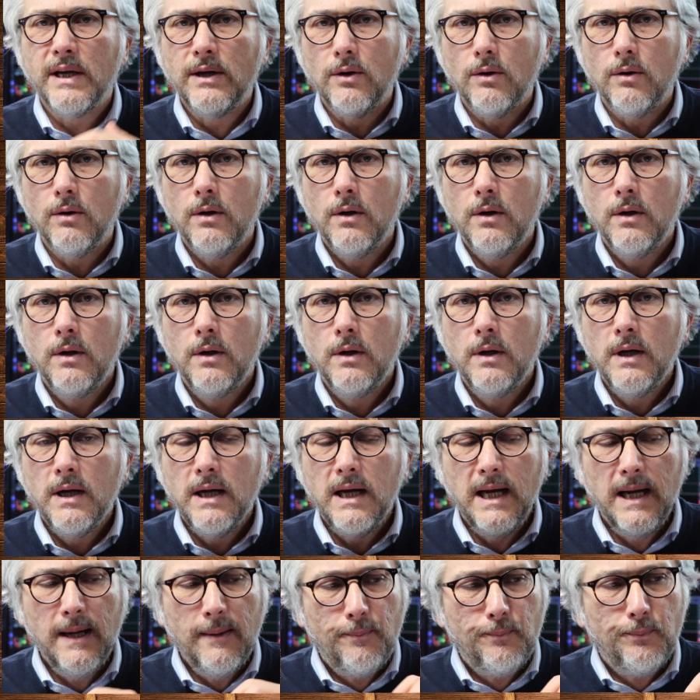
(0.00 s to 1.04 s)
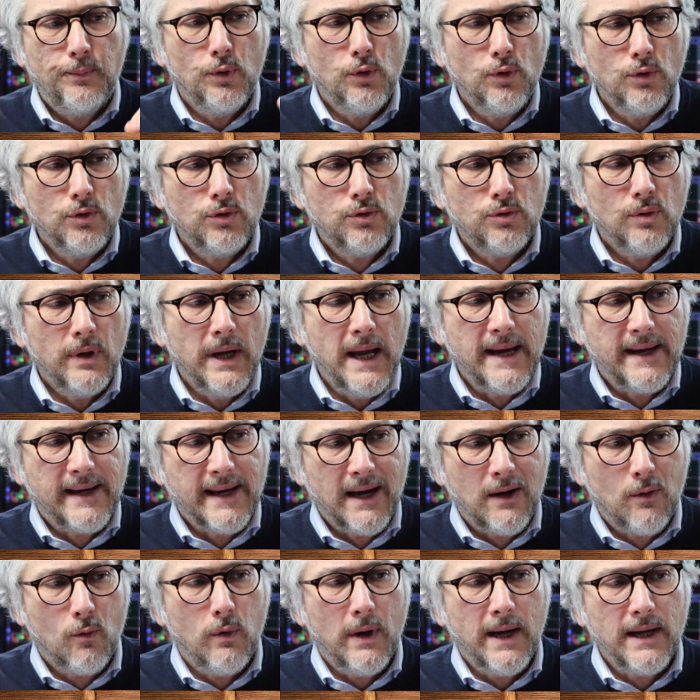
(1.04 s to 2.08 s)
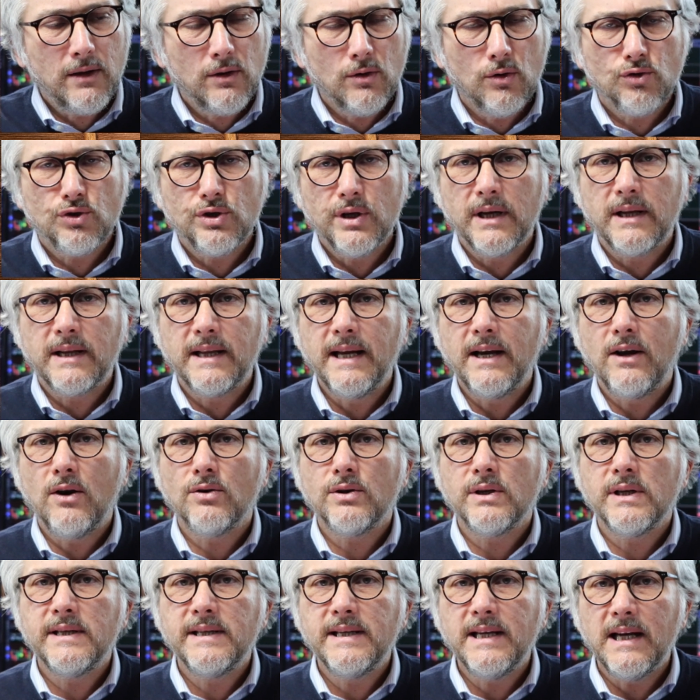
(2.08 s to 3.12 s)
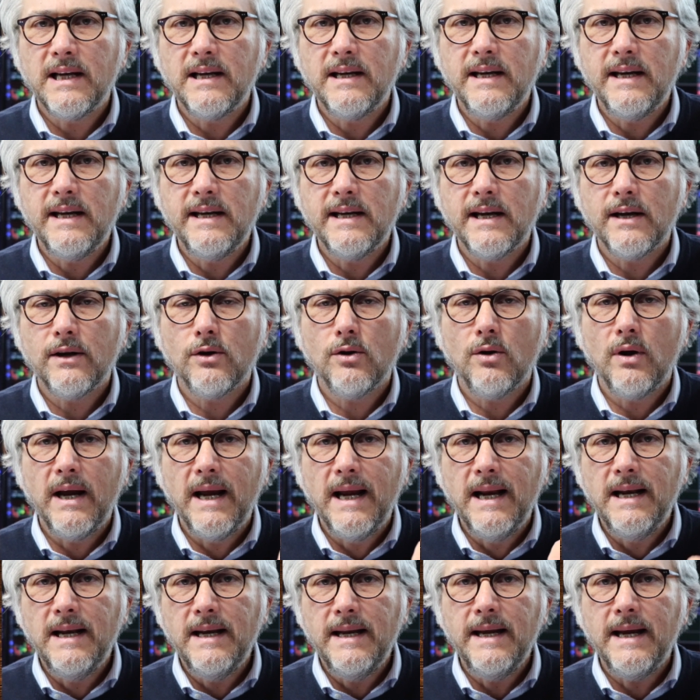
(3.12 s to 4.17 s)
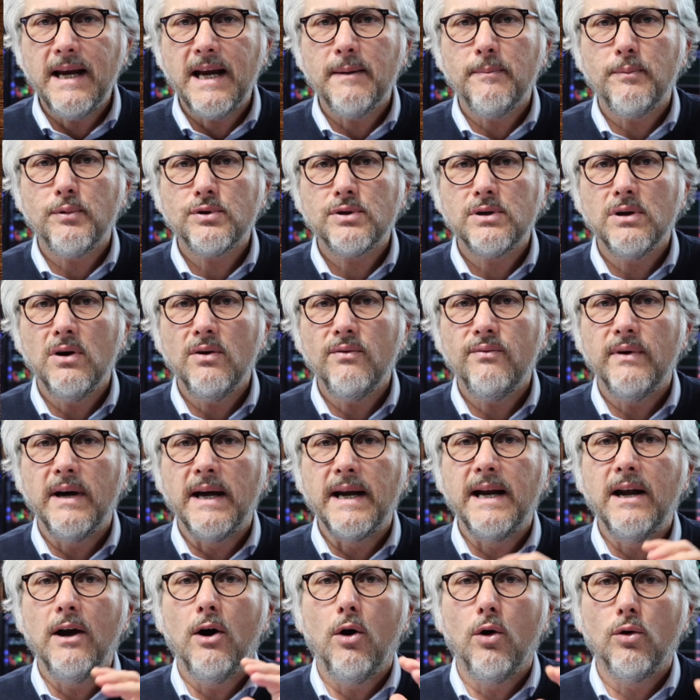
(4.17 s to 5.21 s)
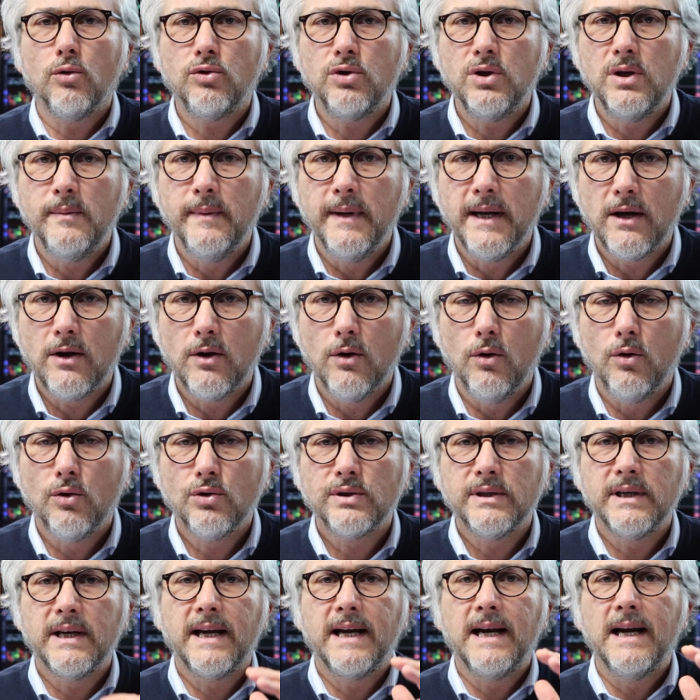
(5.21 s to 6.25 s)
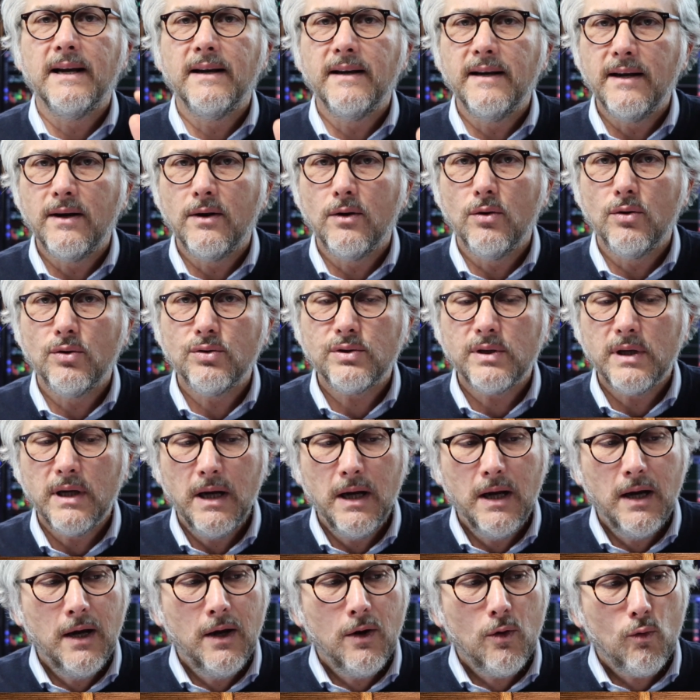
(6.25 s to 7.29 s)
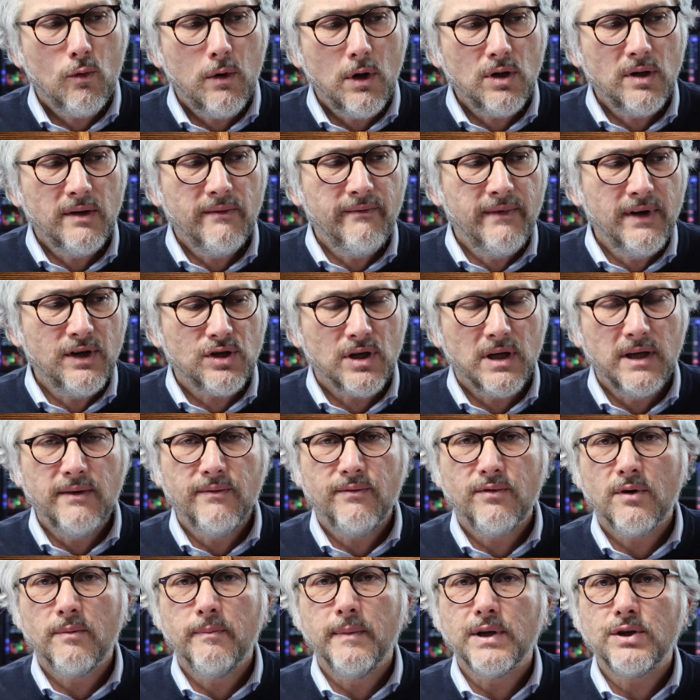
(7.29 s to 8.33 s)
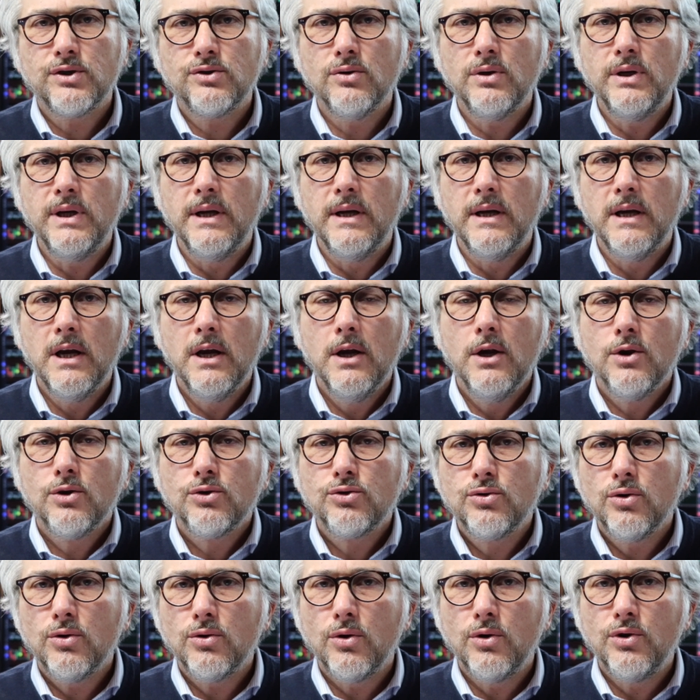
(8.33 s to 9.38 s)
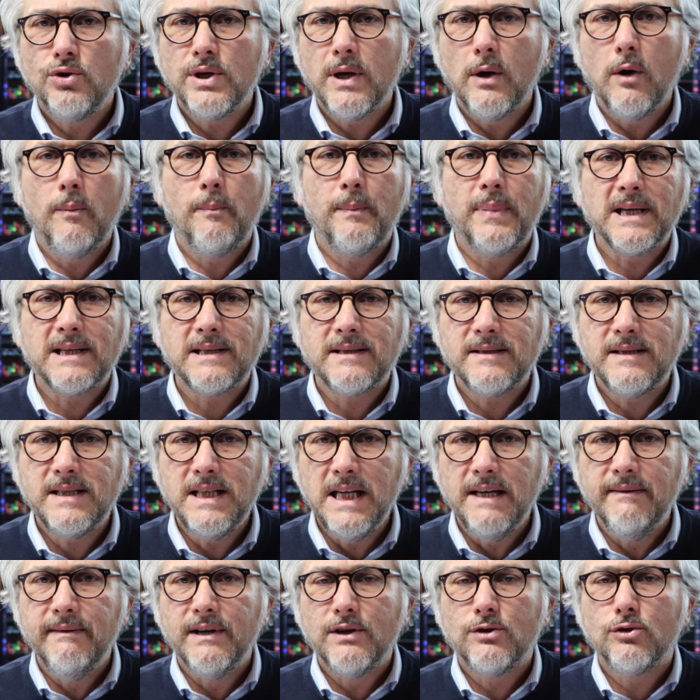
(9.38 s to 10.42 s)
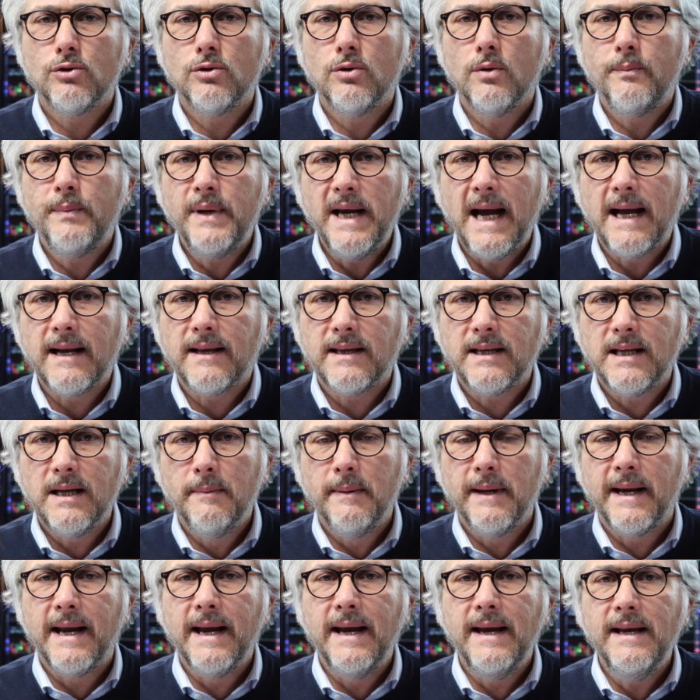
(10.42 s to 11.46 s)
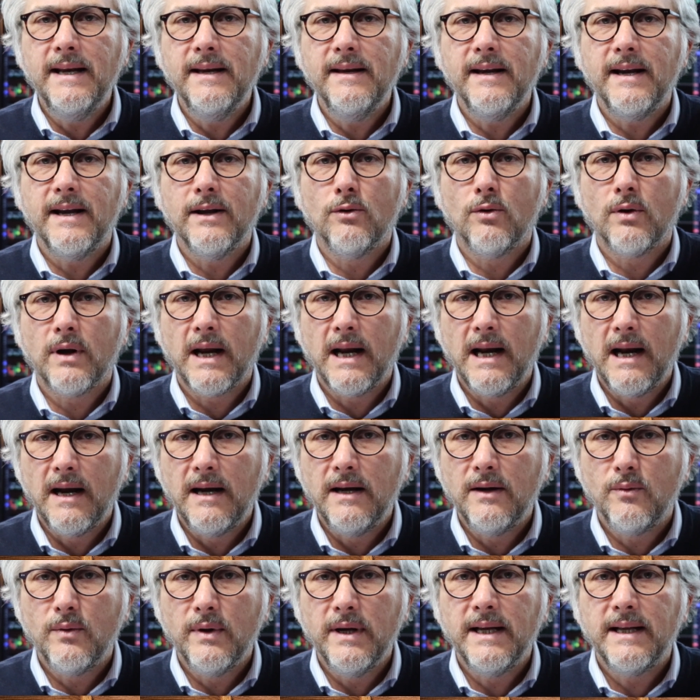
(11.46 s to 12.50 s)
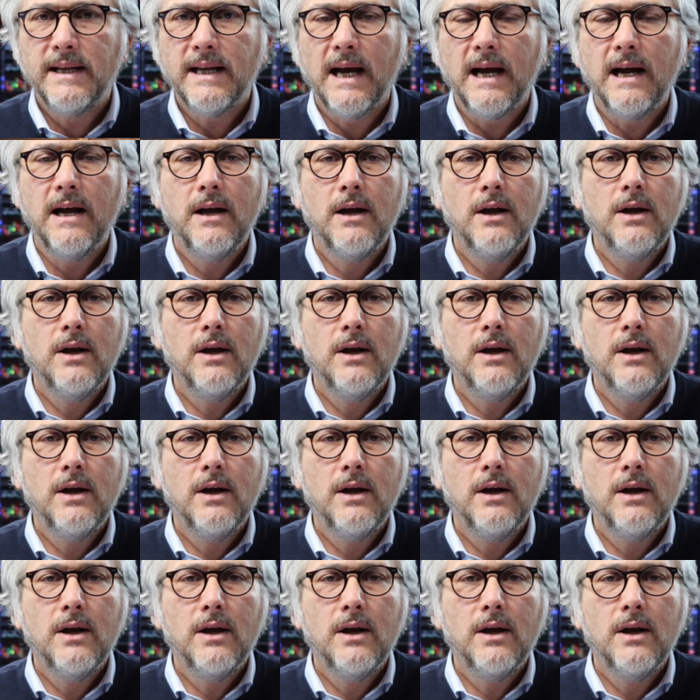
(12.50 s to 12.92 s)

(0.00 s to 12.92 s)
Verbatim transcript: no. Il punto è che quando certe cose si allineano è lì che possiamo fare ottime cose, grandi cose. Quando invece le informazioni sono diciamo passive, sono piatte perché indicano che la liquidità